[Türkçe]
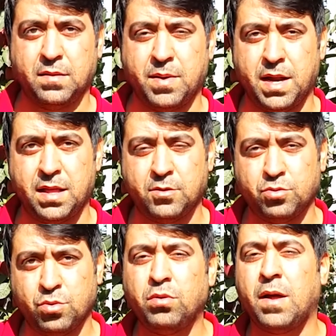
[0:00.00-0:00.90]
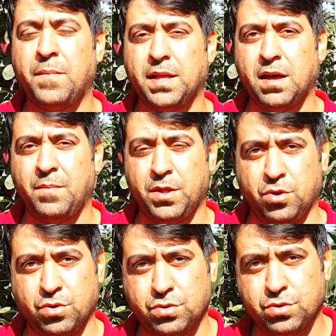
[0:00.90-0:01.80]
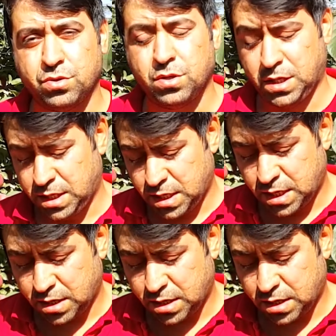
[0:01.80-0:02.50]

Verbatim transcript: itibaren kullanmaya devam ediyoruz. Evet.